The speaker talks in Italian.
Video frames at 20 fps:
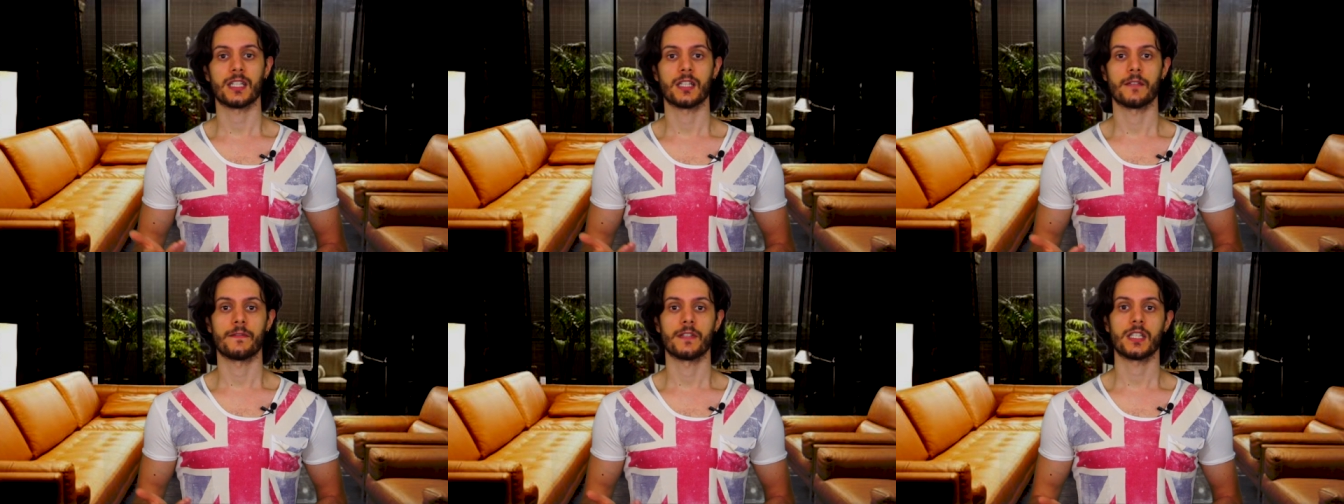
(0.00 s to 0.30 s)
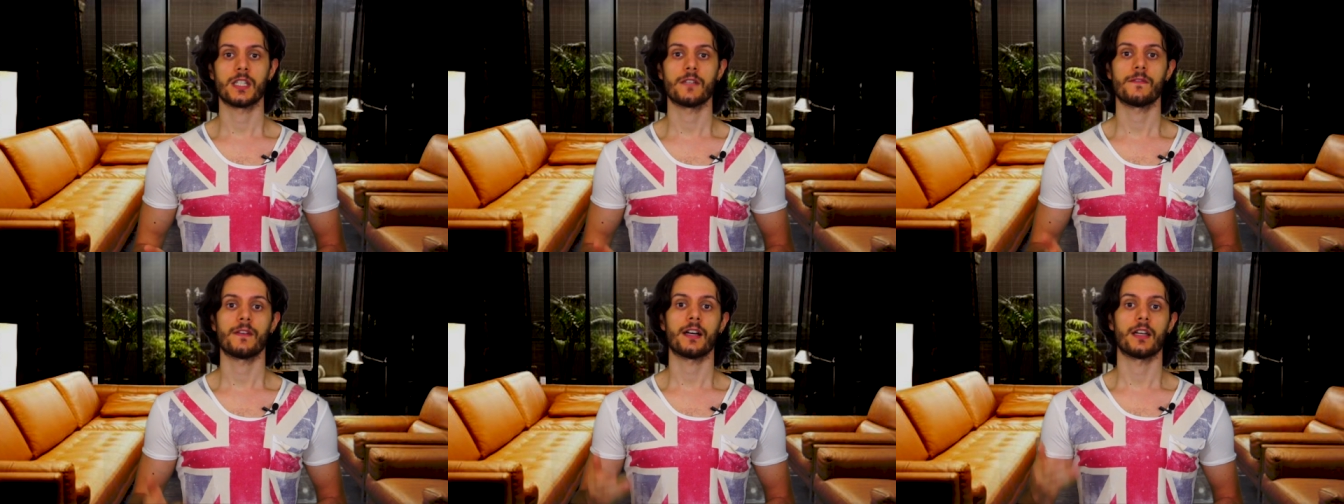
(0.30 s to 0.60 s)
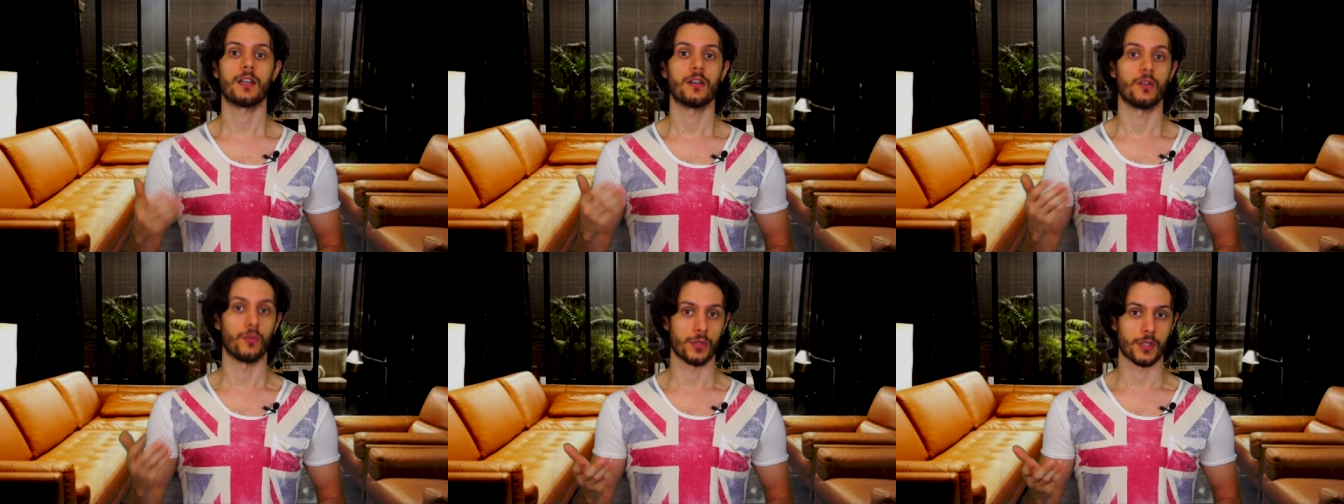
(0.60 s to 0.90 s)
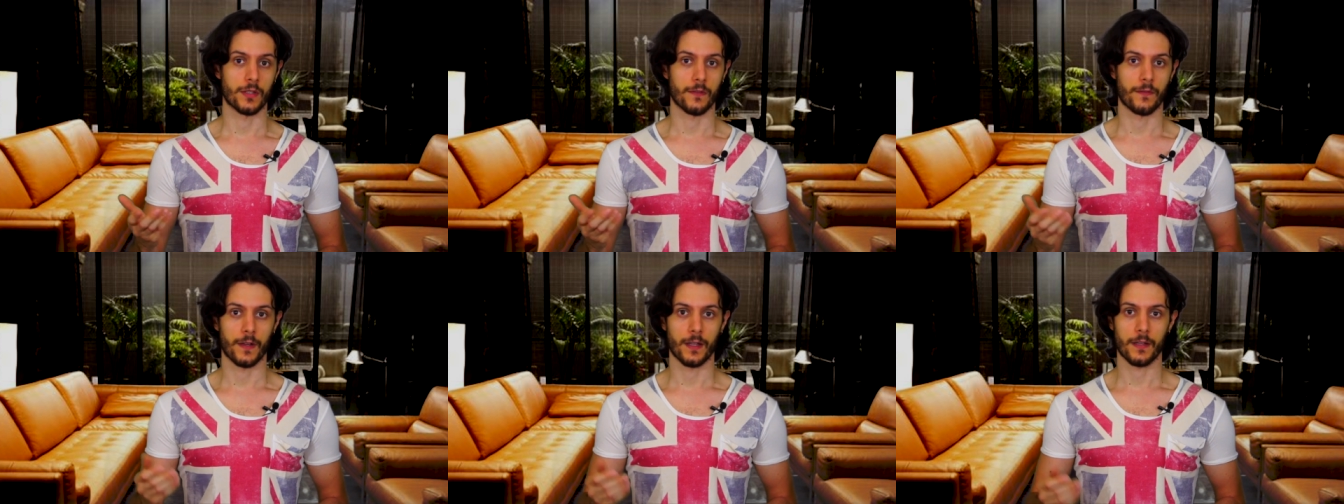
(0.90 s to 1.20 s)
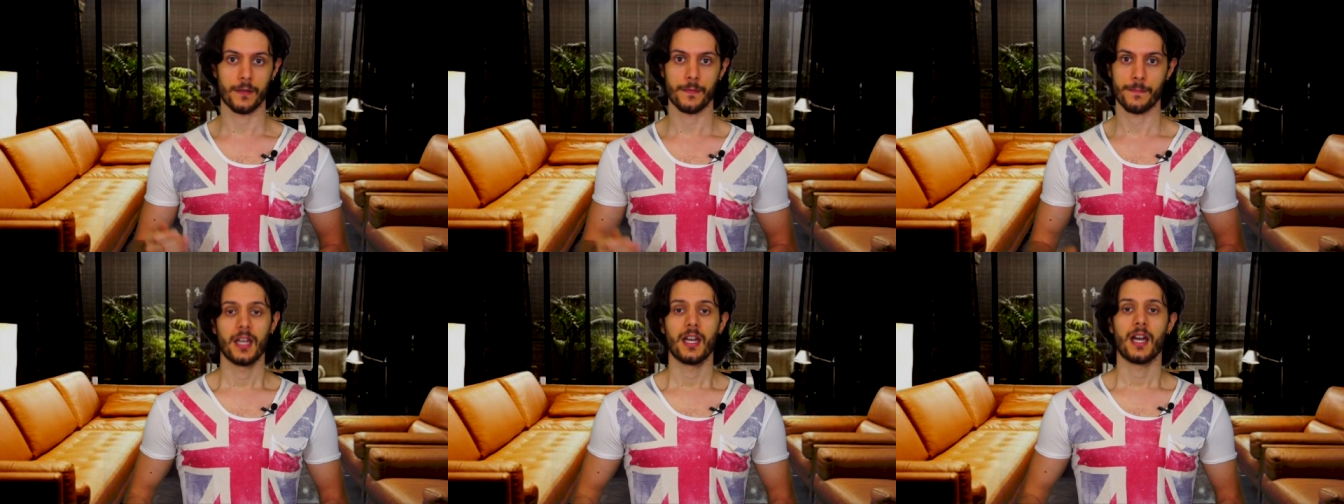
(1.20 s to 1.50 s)
serie televisiva
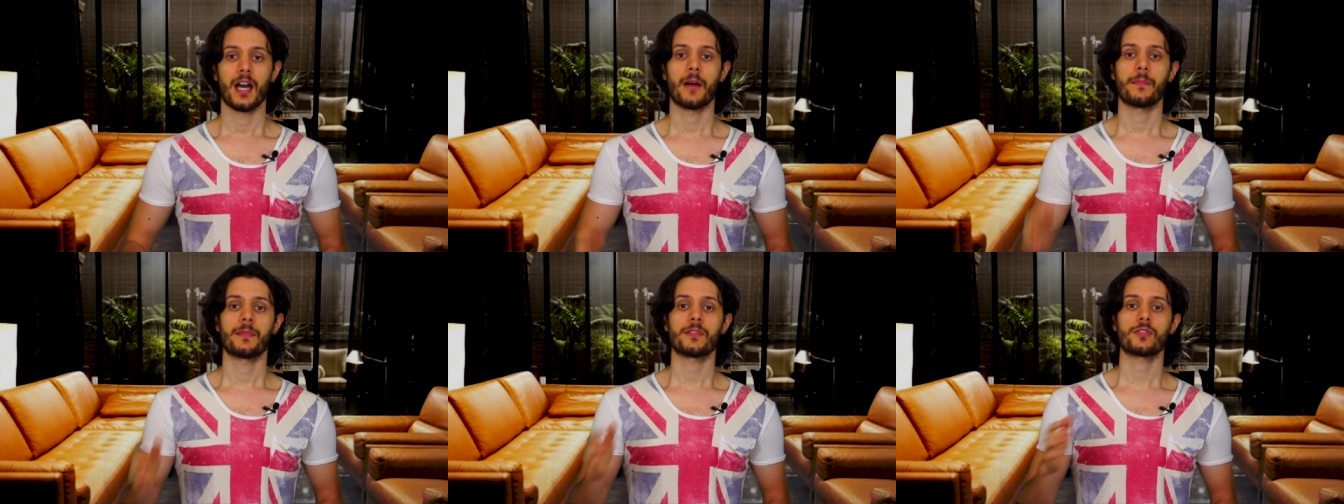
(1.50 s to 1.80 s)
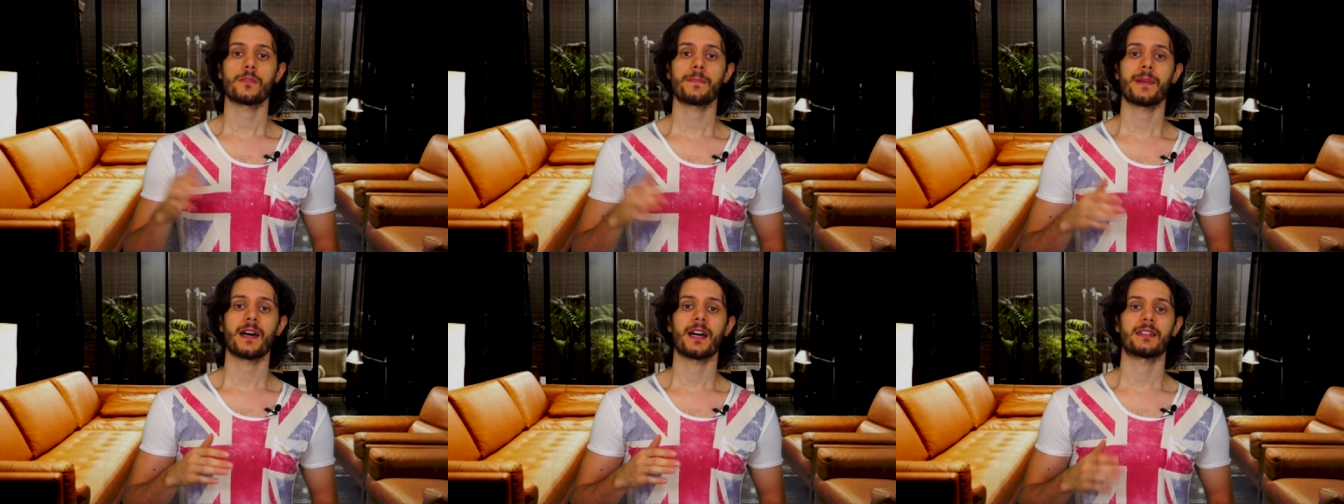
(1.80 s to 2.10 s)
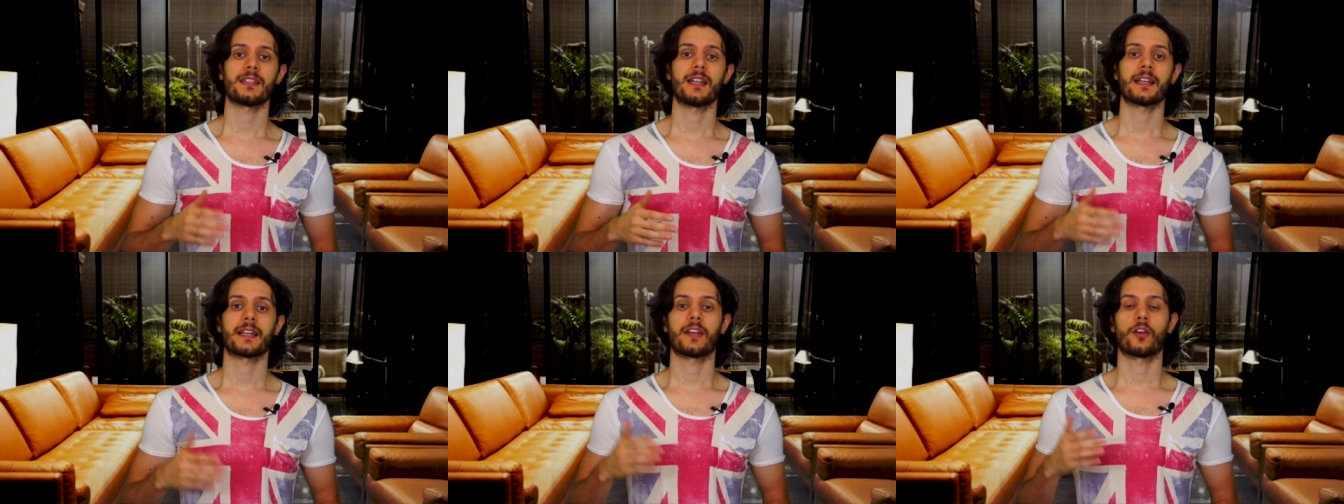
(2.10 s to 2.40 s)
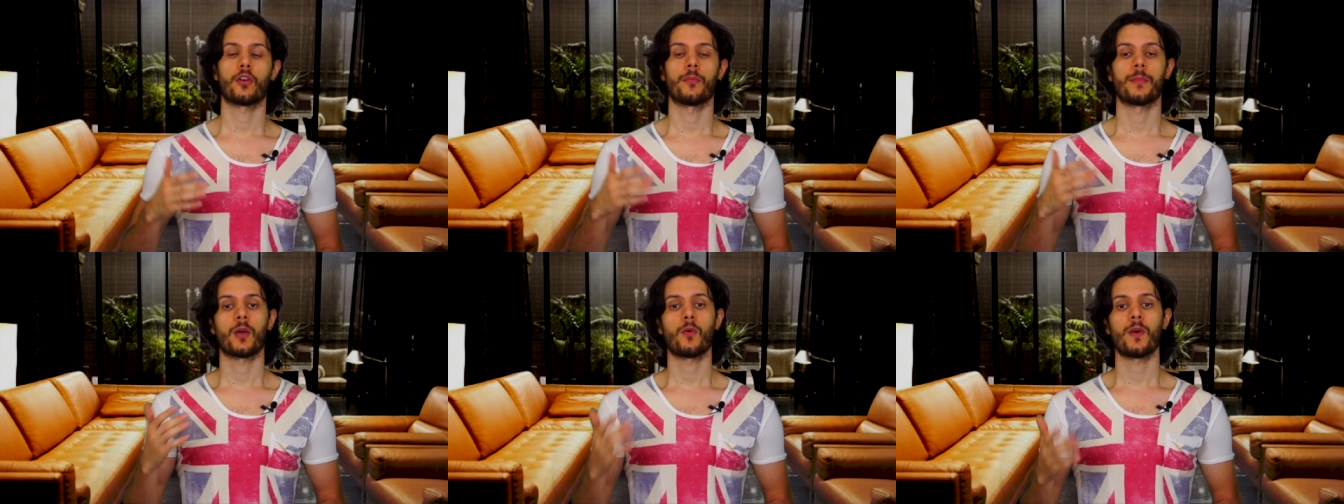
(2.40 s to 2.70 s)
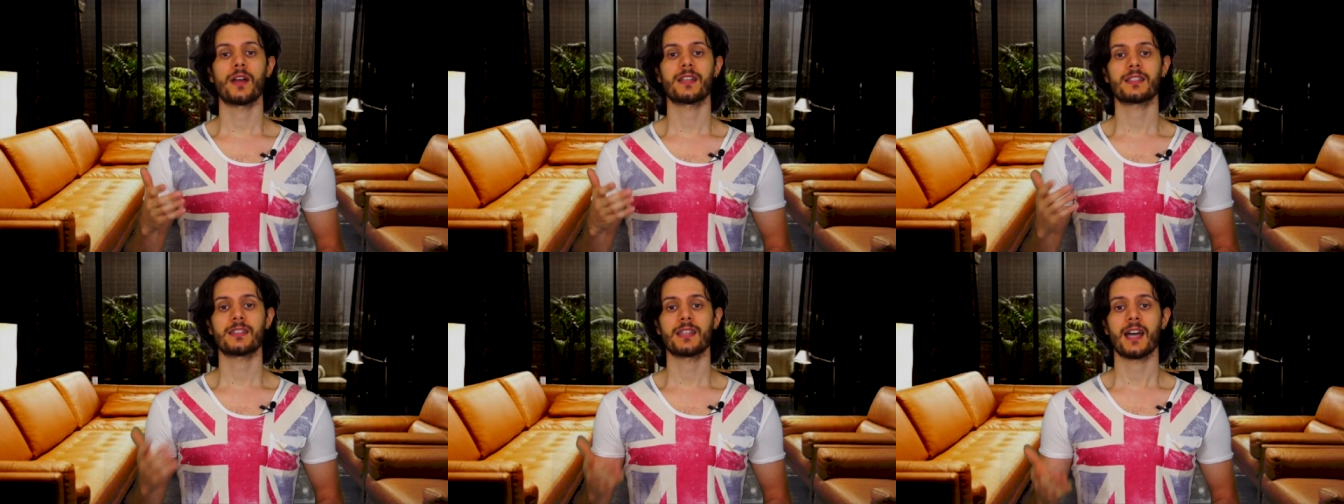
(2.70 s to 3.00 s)
Lucifer. Ha preso parte anche
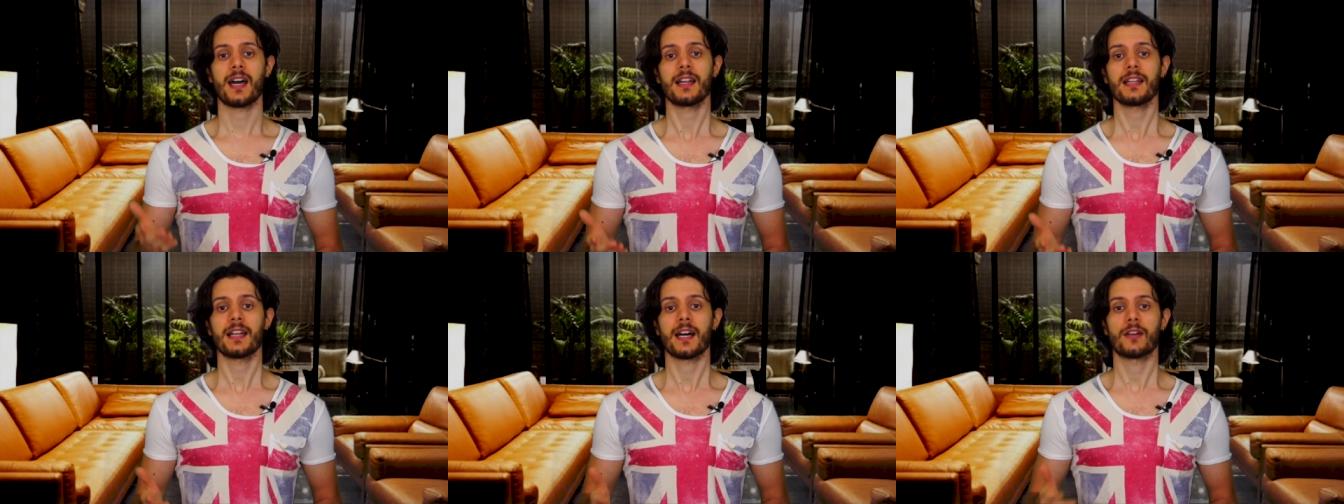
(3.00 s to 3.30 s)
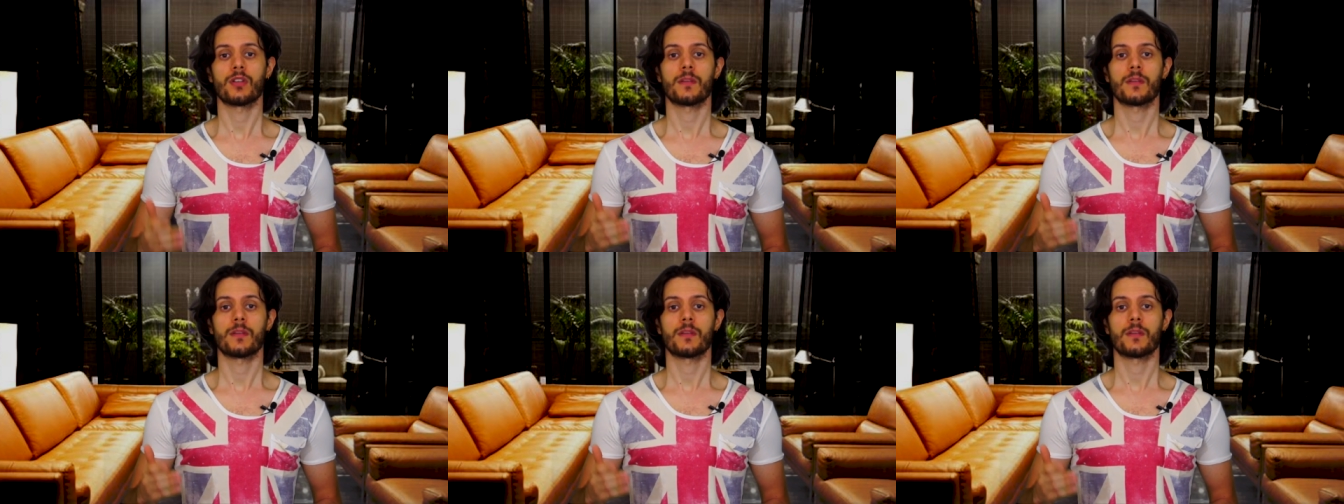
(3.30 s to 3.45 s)
come guest star